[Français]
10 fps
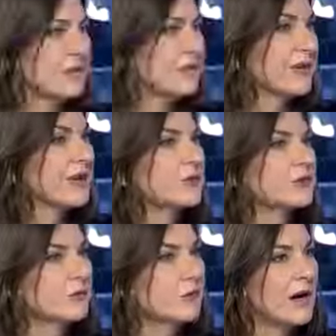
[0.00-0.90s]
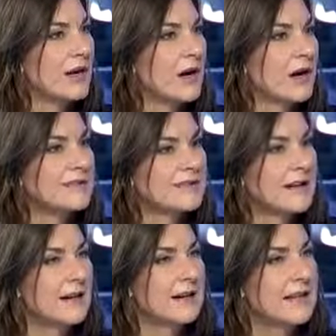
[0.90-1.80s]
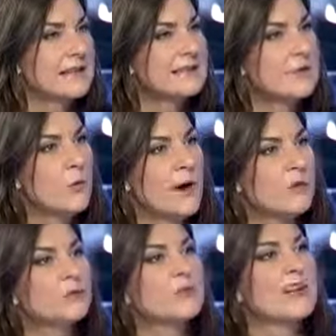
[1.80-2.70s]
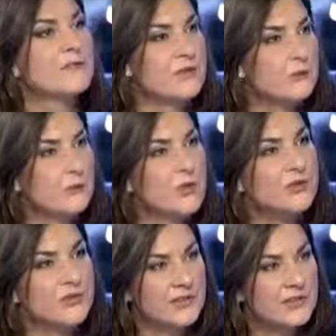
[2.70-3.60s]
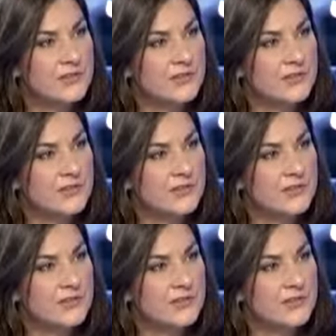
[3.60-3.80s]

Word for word: qu'il fallait faire attention à, cela. Si l'on parle de trafic humain, je sais que ça